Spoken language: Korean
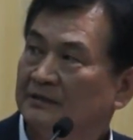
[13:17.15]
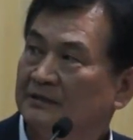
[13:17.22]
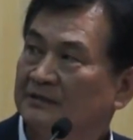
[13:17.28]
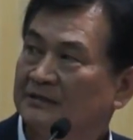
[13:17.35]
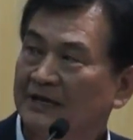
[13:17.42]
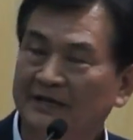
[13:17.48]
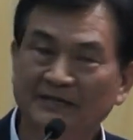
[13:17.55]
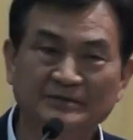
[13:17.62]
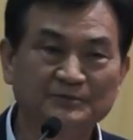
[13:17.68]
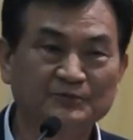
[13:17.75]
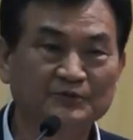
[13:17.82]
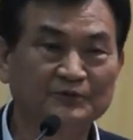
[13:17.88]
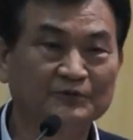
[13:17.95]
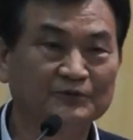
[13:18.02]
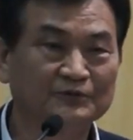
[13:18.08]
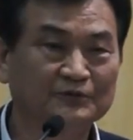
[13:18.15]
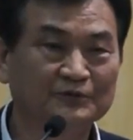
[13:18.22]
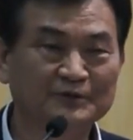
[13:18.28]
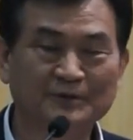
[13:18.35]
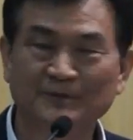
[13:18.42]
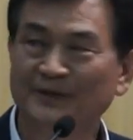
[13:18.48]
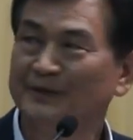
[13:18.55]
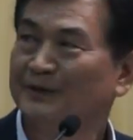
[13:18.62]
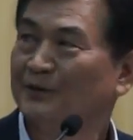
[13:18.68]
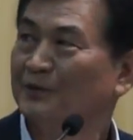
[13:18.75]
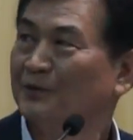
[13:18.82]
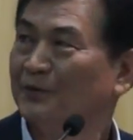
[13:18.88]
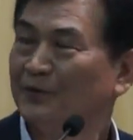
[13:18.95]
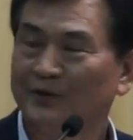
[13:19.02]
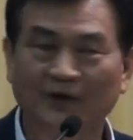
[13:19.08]
이 타케신부님이
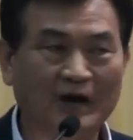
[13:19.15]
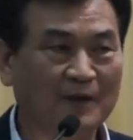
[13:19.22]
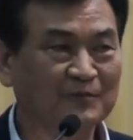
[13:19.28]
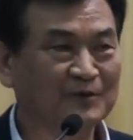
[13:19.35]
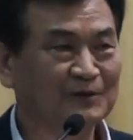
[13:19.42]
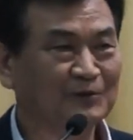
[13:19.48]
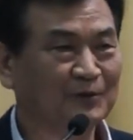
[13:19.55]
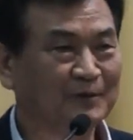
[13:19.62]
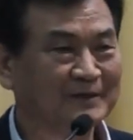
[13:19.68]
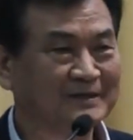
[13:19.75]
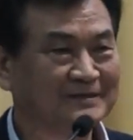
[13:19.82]
감귤도입에